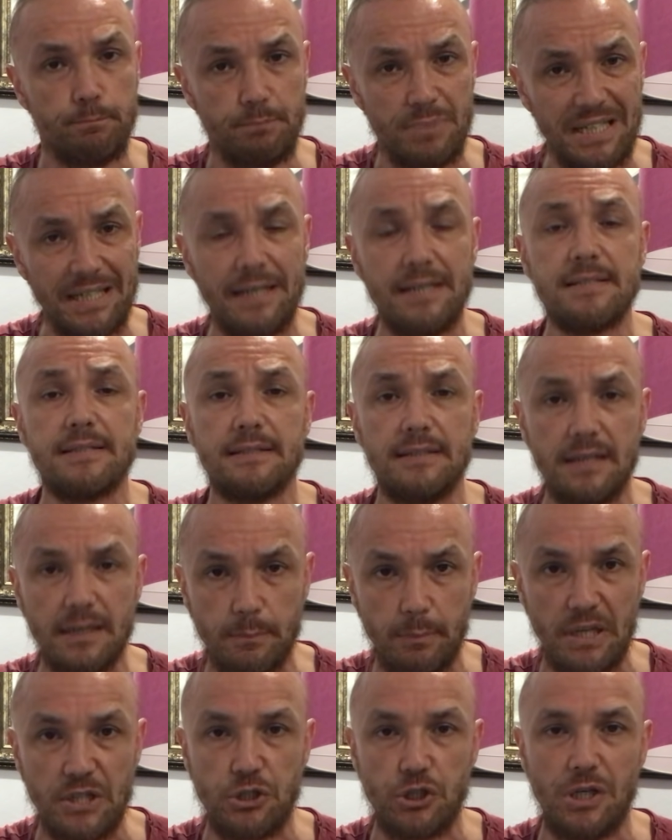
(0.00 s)
Bir
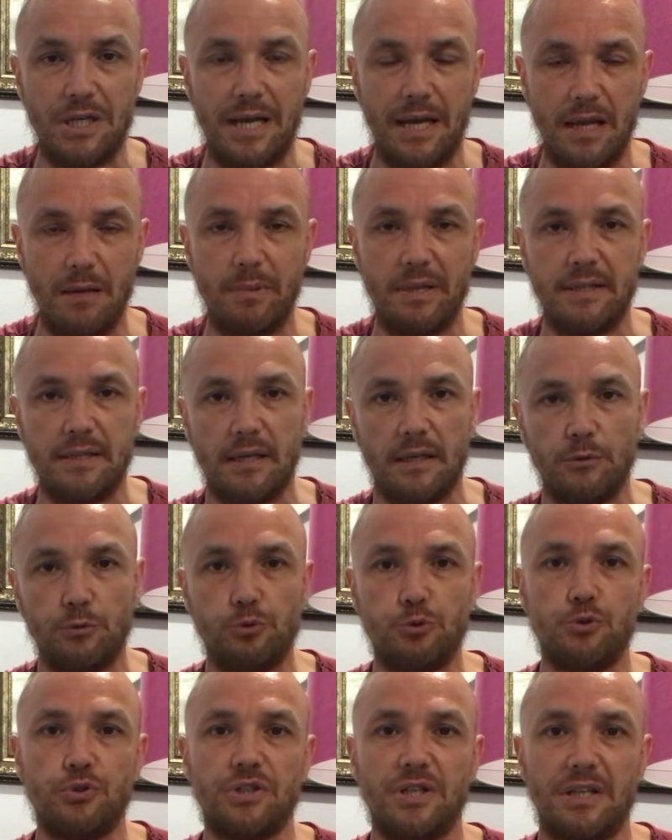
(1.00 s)
hazırlık maçıyla elbette ki
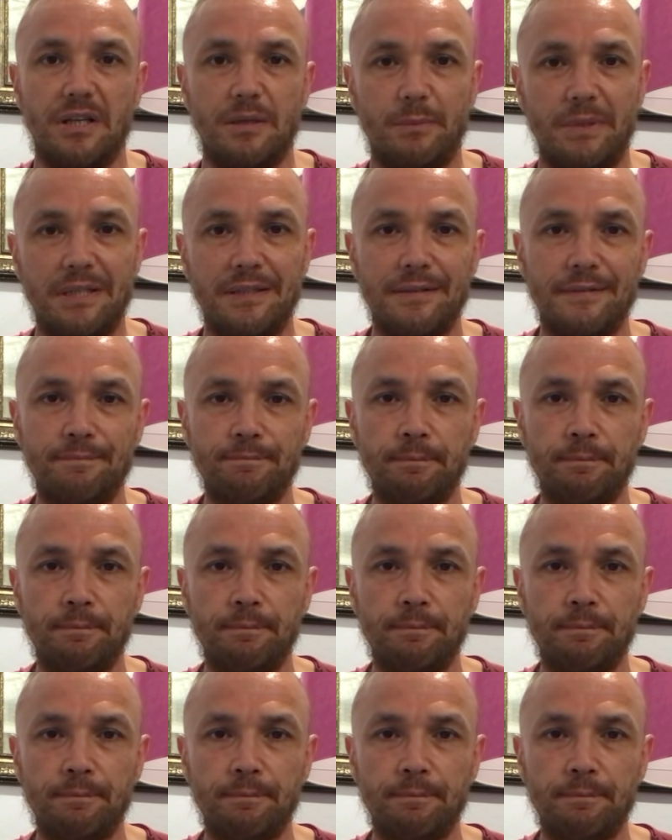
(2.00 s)
düşüncelerimin